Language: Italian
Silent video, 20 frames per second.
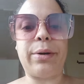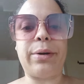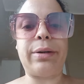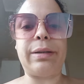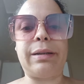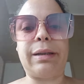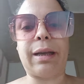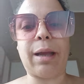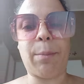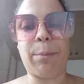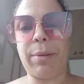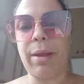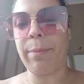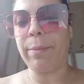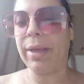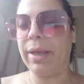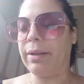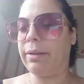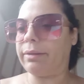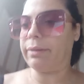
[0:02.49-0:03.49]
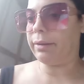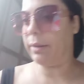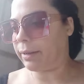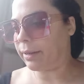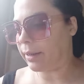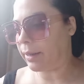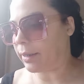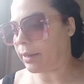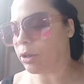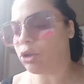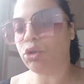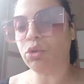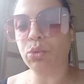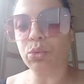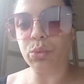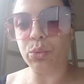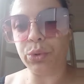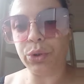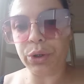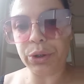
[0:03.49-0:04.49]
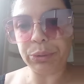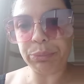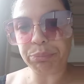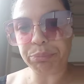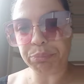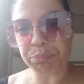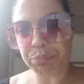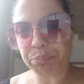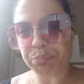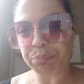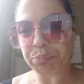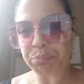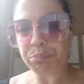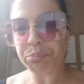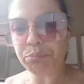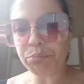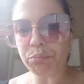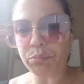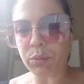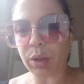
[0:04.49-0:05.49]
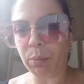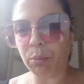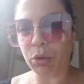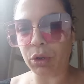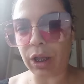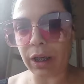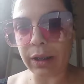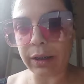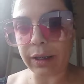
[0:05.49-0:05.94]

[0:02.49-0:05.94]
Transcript: di cambiamenti studio, modalità di